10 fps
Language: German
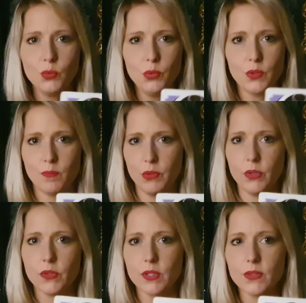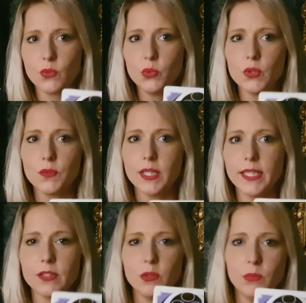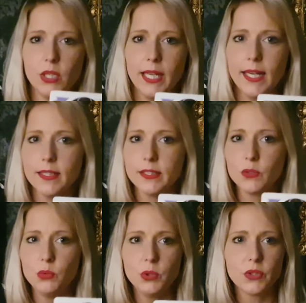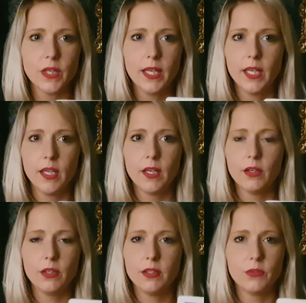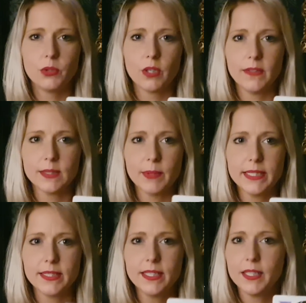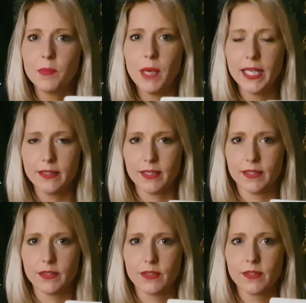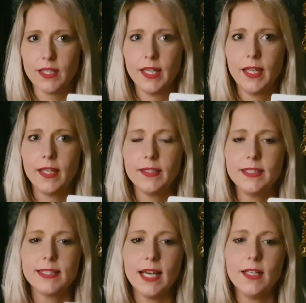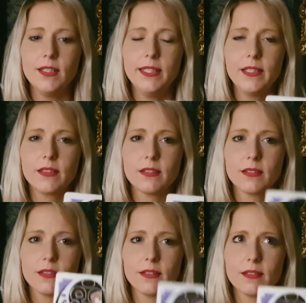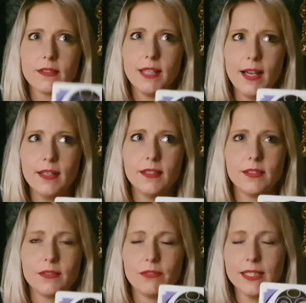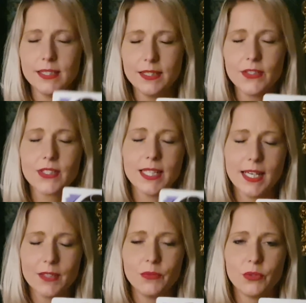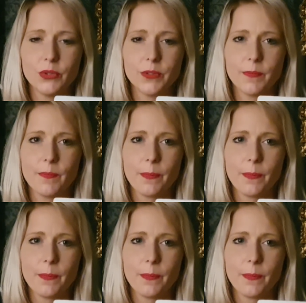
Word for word: du es bist, dass du es vielleicht immer ehrlich gut äh, oder was weiß ich gemeint hast. Die Sache liegt darin, was ich dir sagen will